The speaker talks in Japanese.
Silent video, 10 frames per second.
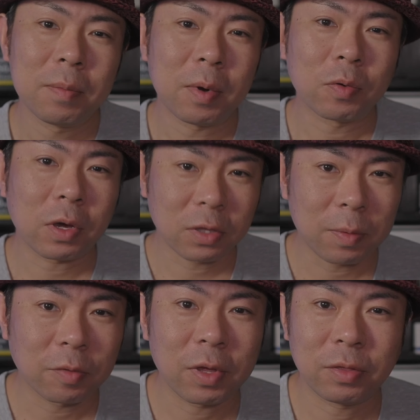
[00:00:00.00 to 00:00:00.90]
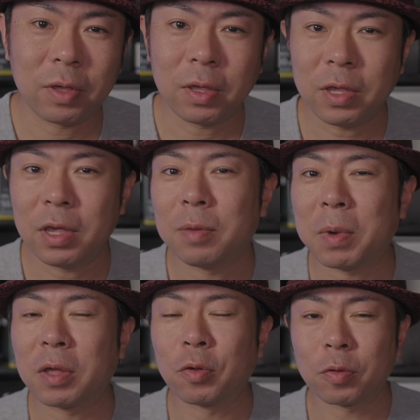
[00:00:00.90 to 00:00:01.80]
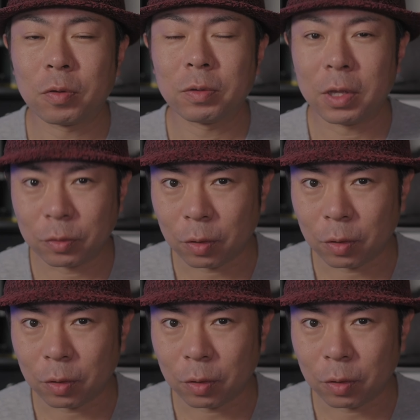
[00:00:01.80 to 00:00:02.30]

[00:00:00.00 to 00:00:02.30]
まあ、お客様の撮影にまあ臨んでいる